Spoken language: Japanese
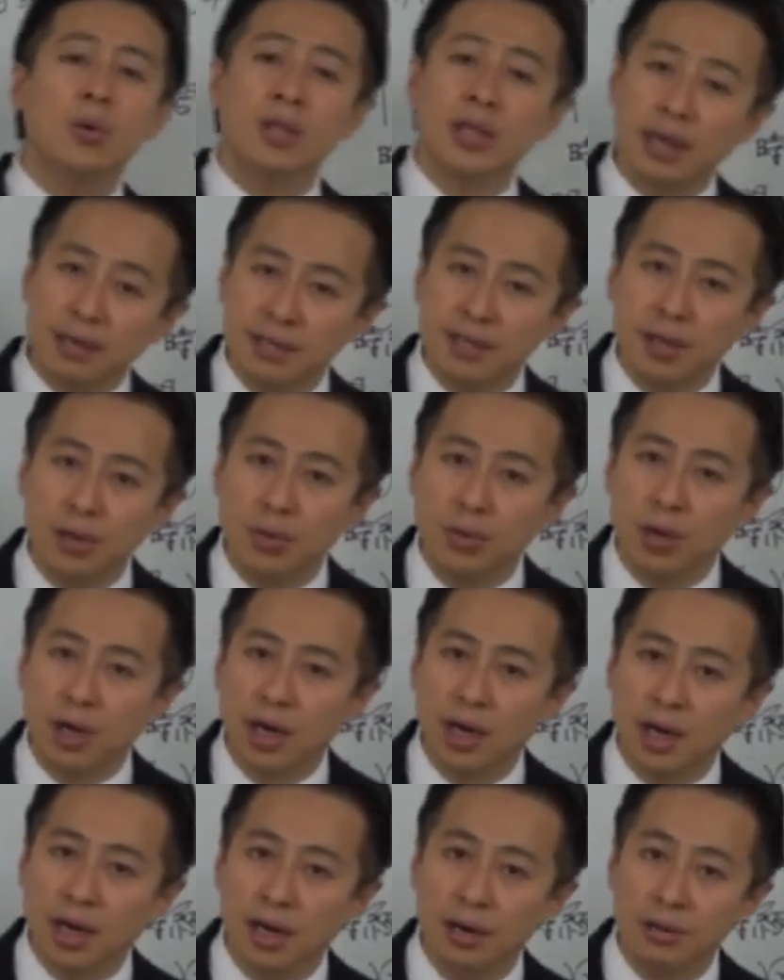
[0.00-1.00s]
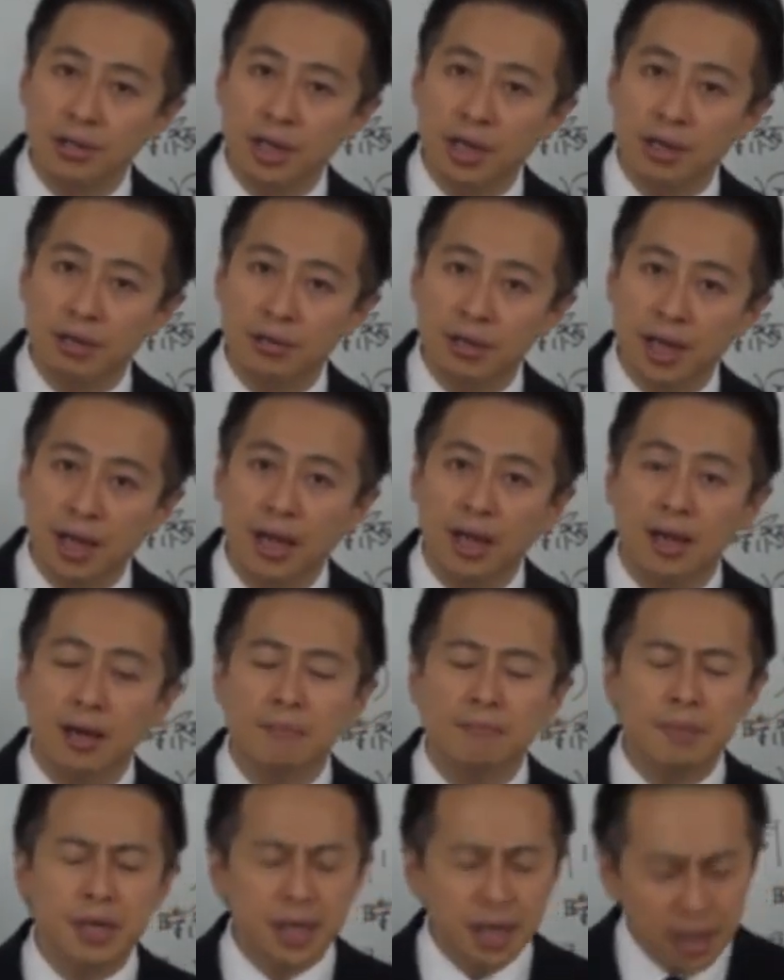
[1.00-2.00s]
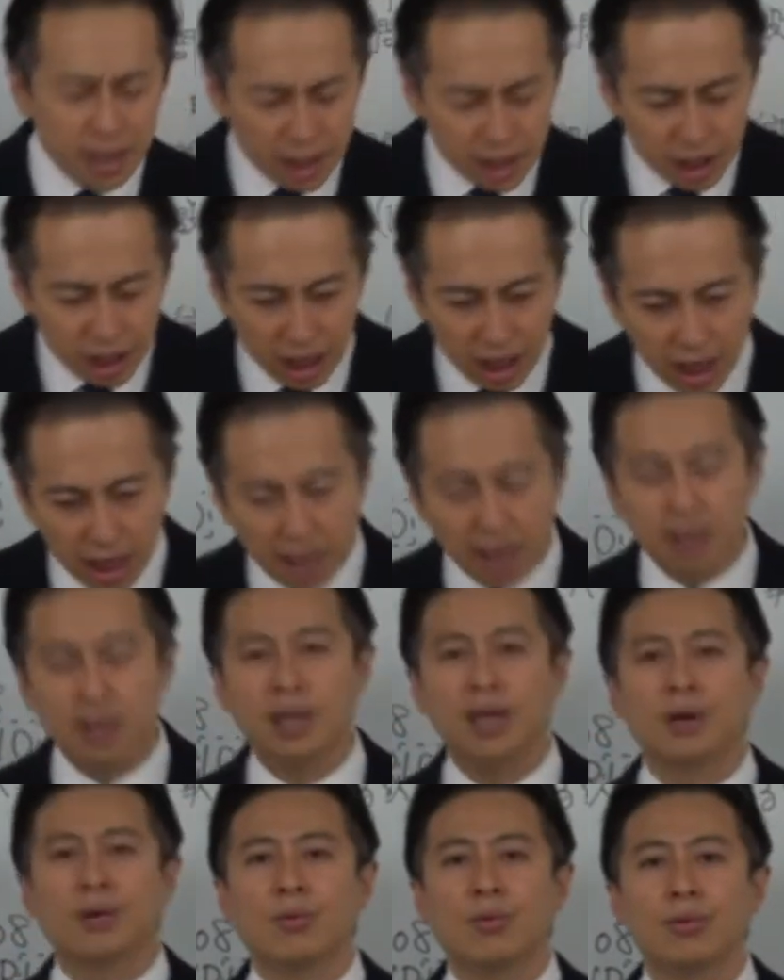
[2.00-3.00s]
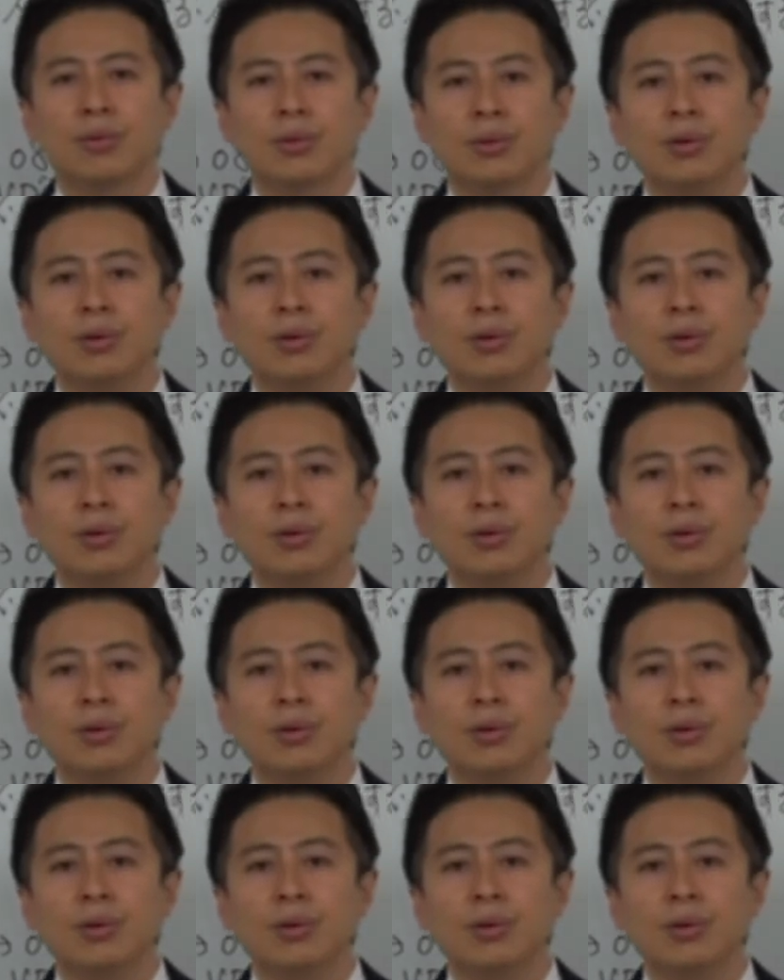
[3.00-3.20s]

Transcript: たくさんのお金あげるんじゃなくてみんなでしっかりやっていこ